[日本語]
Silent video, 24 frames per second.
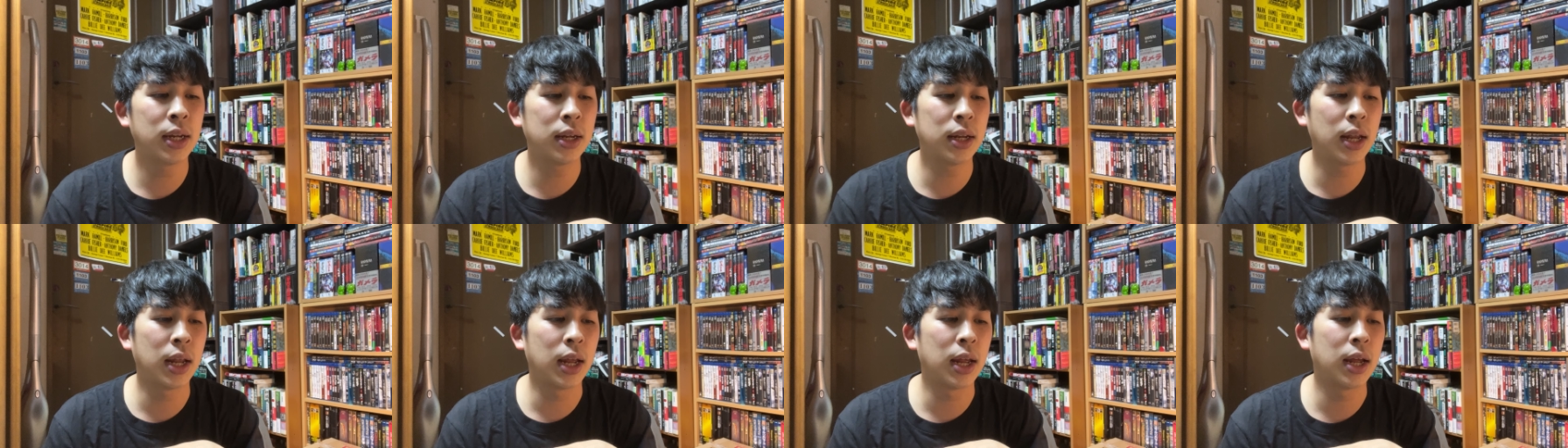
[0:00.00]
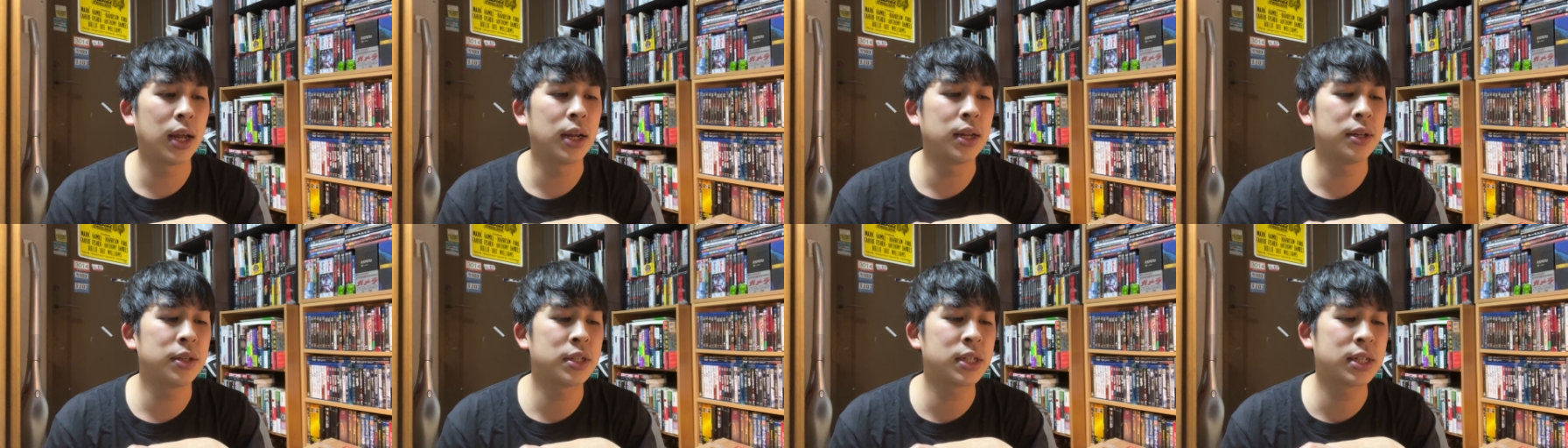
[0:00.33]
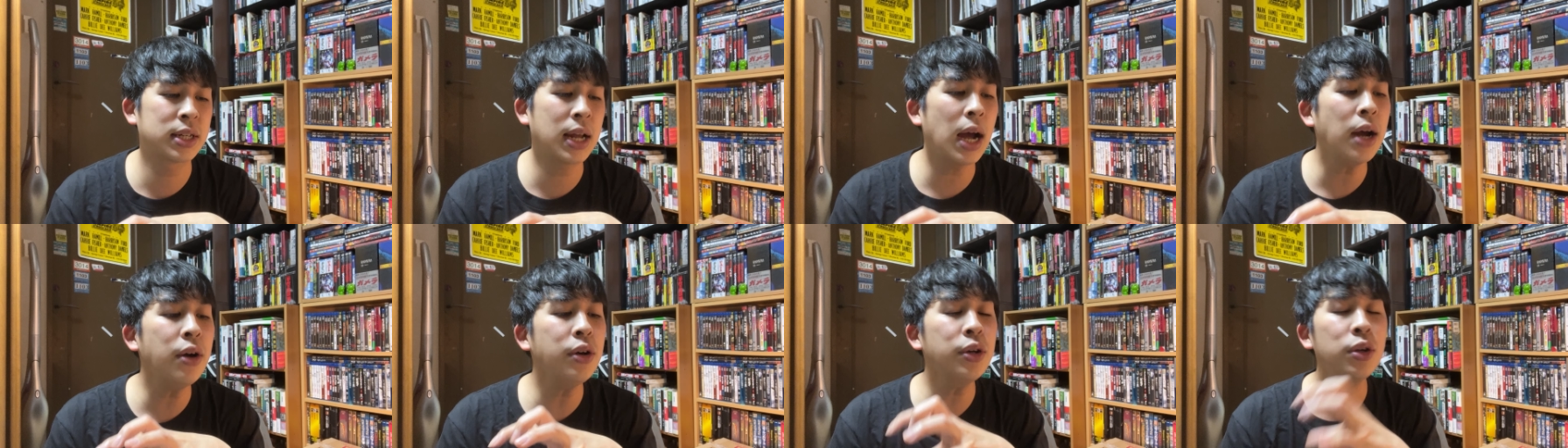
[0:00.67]

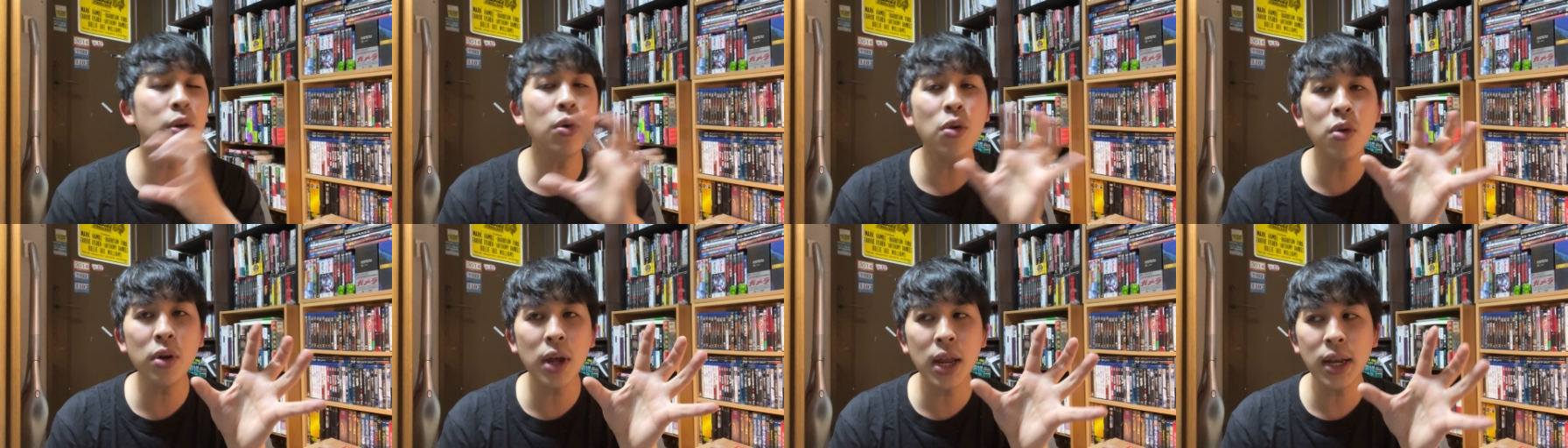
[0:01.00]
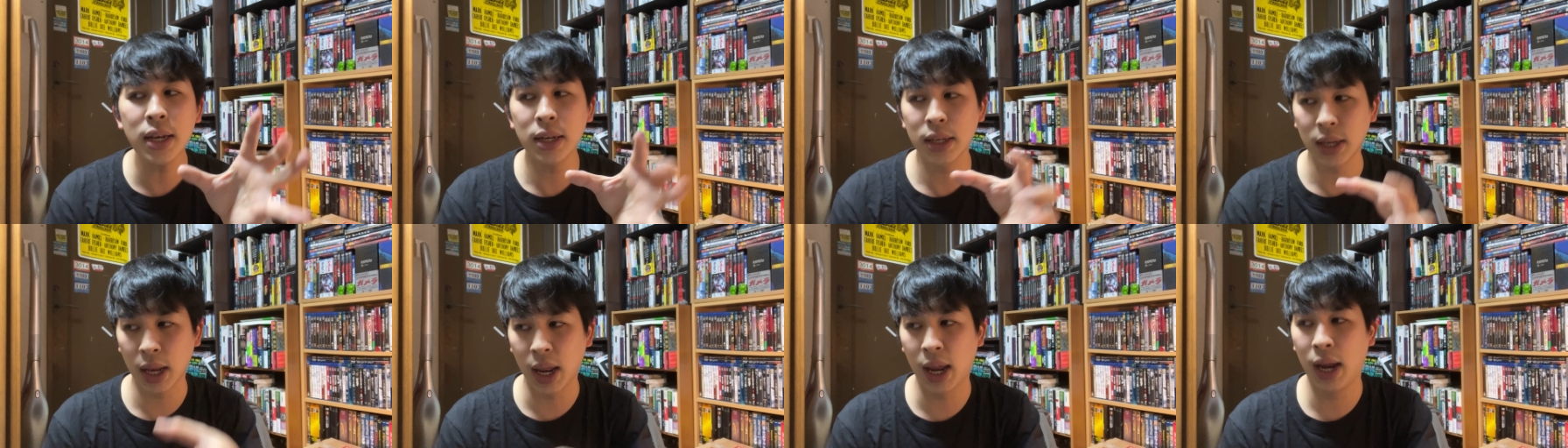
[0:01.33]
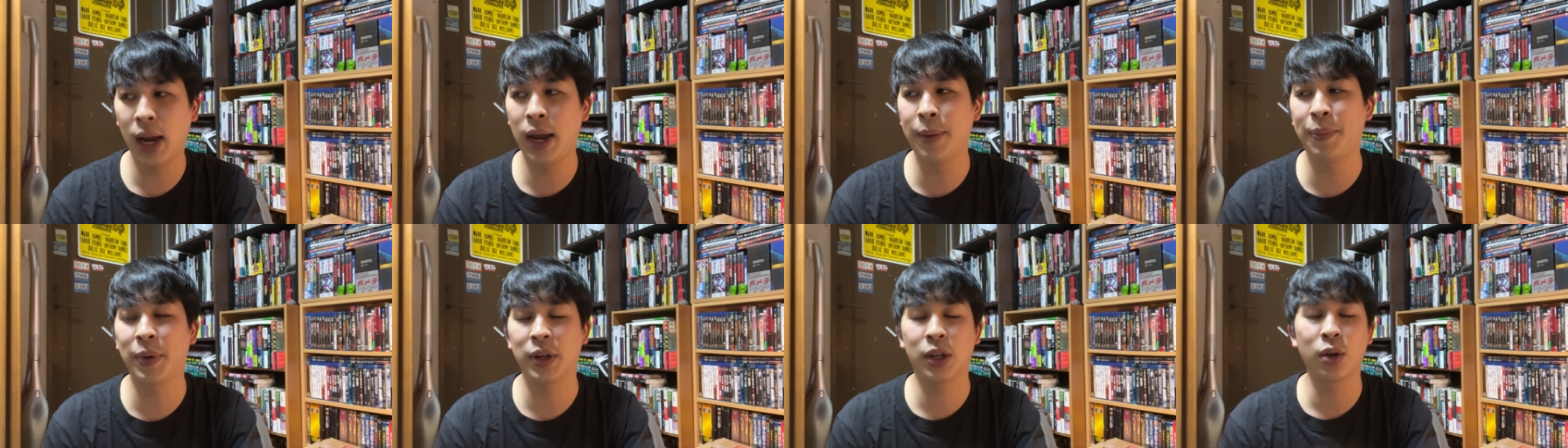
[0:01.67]
えー、違う表現で、
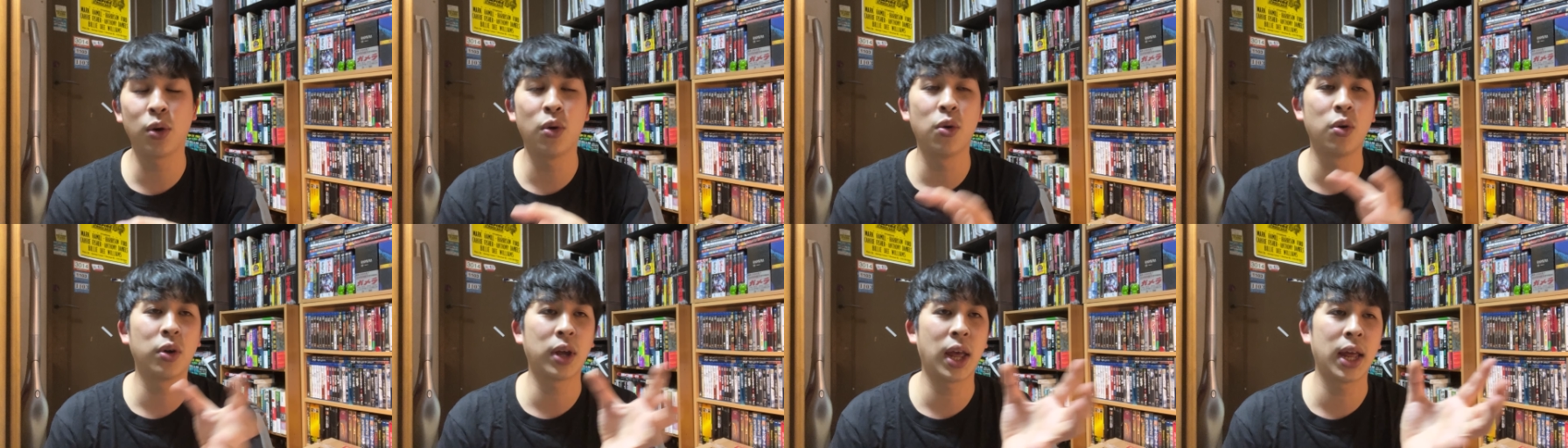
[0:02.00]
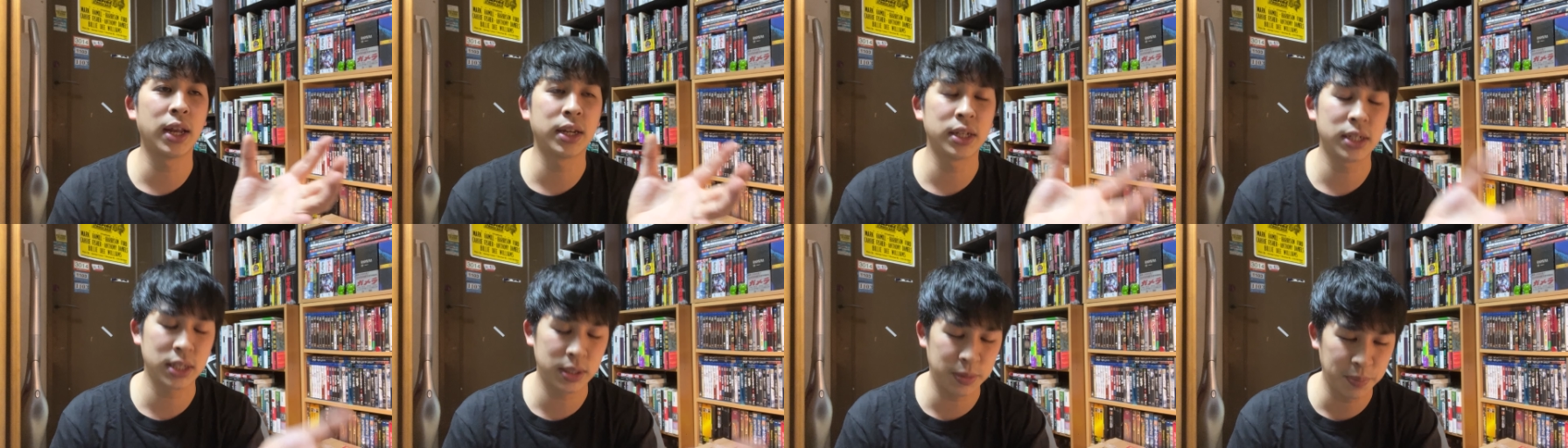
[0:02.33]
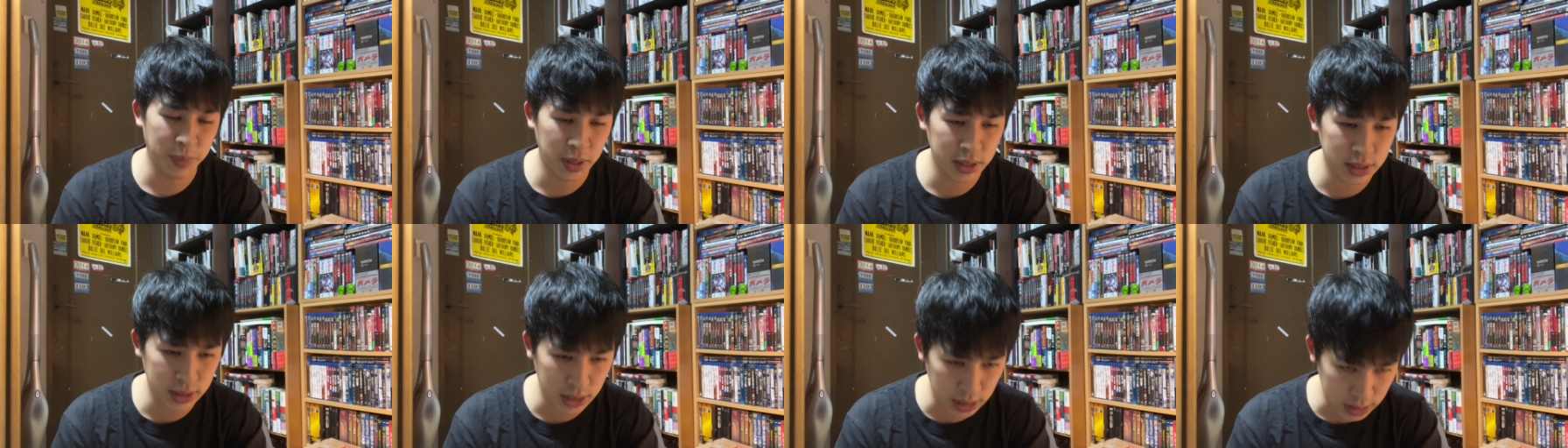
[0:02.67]
やっぱ表現し
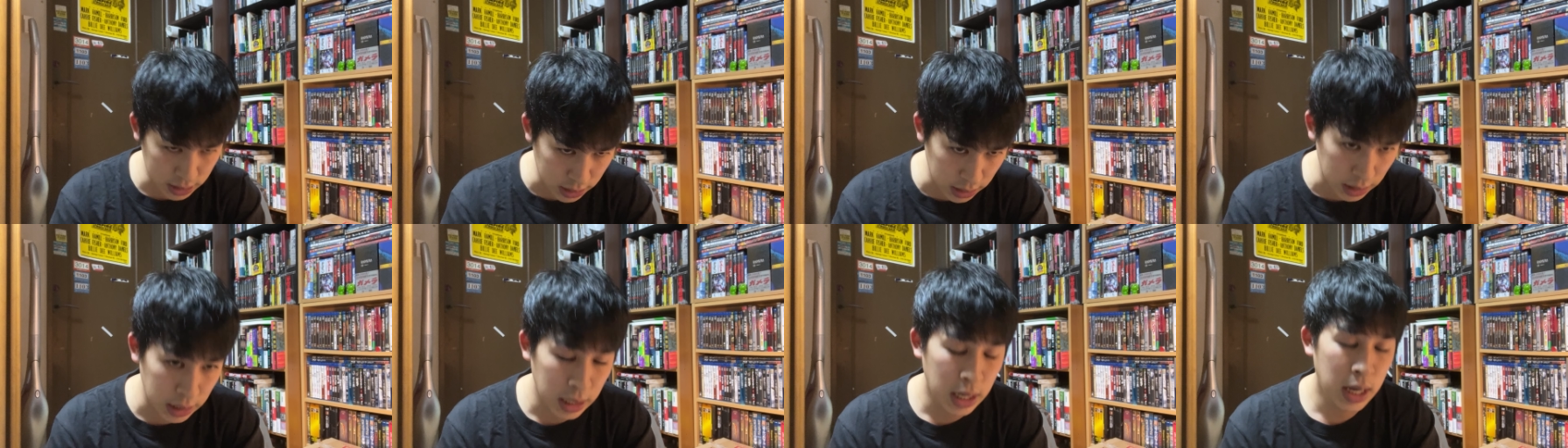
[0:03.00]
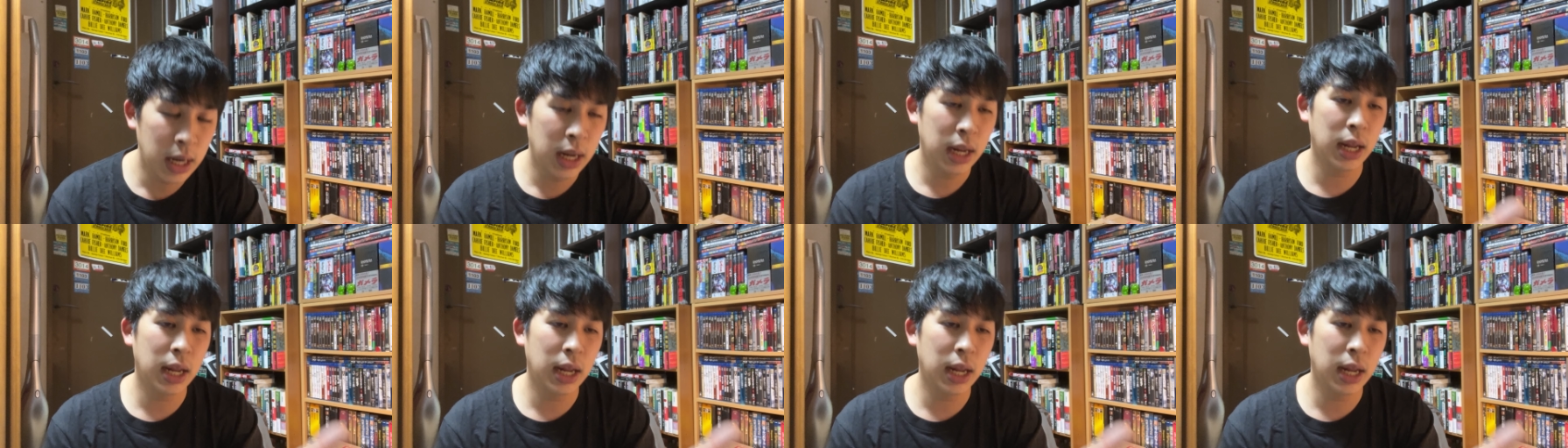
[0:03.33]
ましたし、